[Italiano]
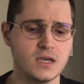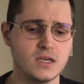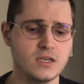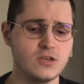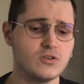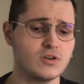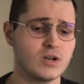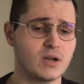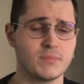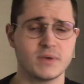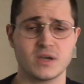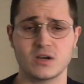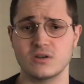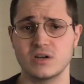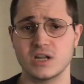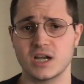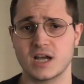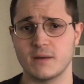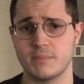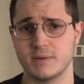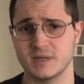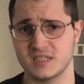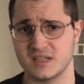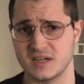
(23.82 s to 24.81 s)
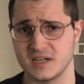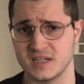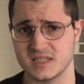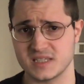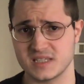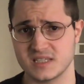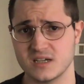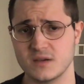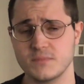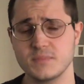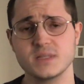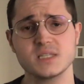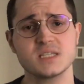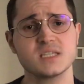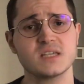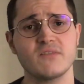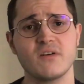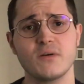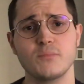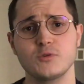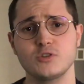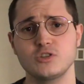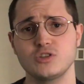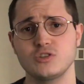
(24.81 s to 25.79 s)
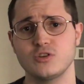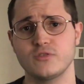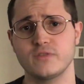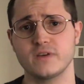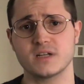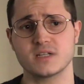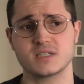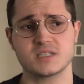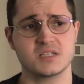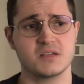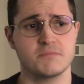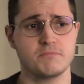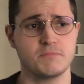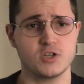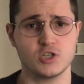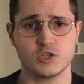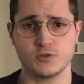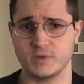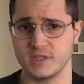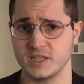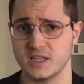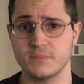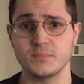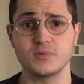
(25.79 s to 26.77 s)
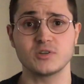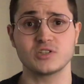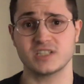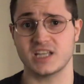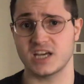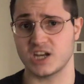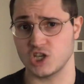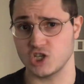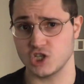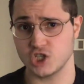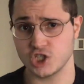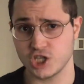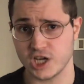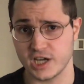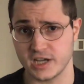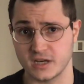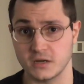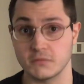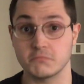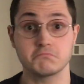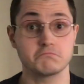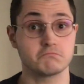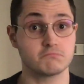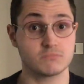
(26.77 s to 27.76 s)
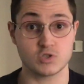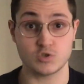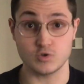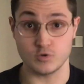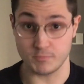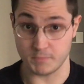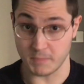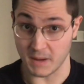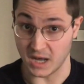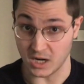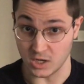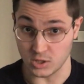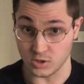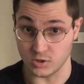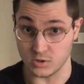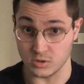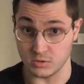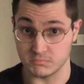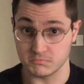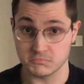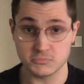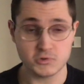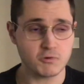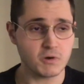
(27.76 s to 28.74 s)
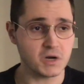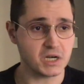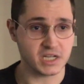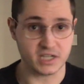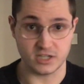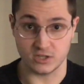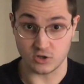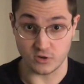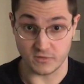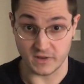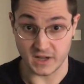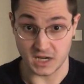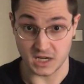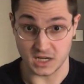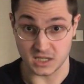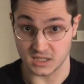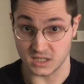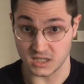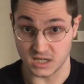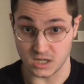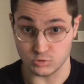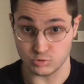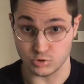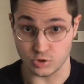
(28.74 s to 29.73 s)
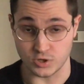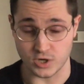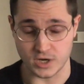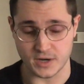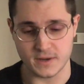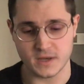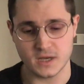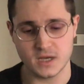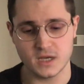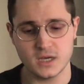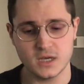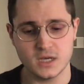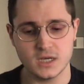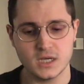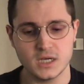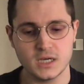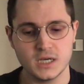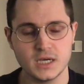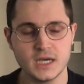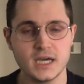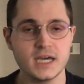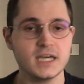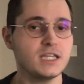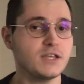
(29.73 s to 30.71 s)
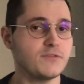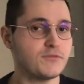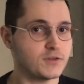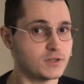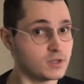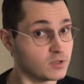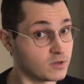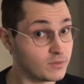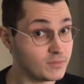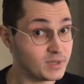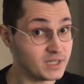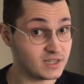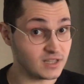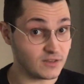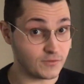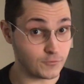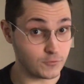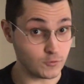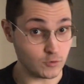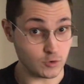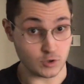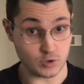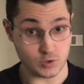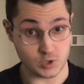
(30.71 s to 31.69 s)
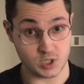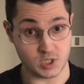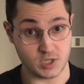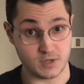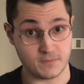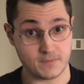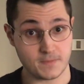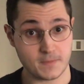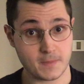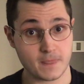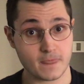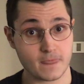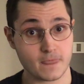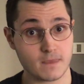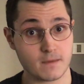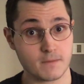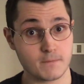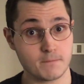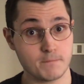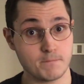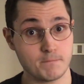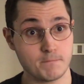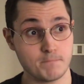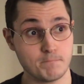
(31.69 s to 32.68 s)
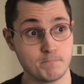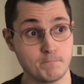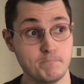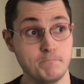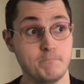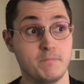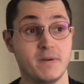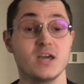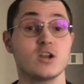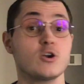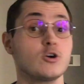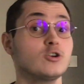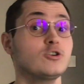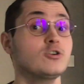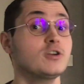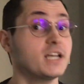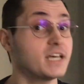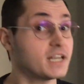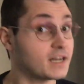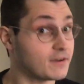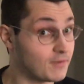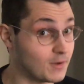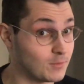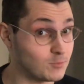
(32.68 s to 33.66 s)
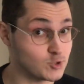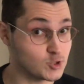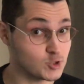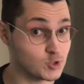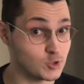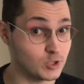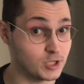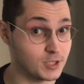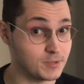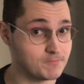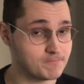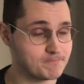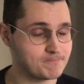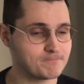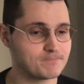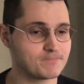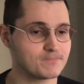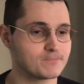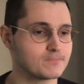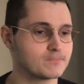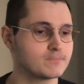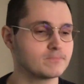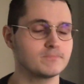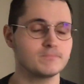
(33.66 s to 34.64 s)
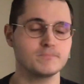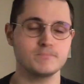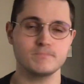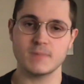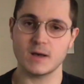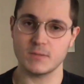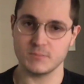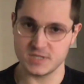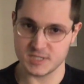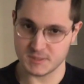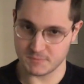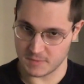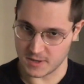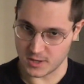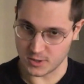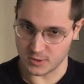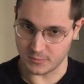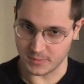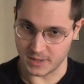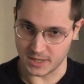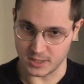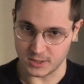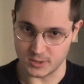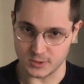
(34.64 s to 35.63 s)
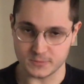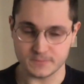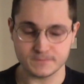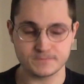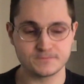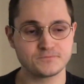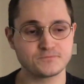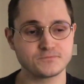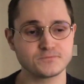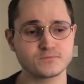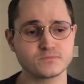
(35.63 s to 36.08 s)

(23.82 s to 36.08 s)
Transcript: Io e la mia collega Patrizia pensavamo di dover semplicemente portare in scena, sul palco, qualche novella dell'autore ed effettivamente fu così. Però non eravamo soli. Ma mi spiego meglio.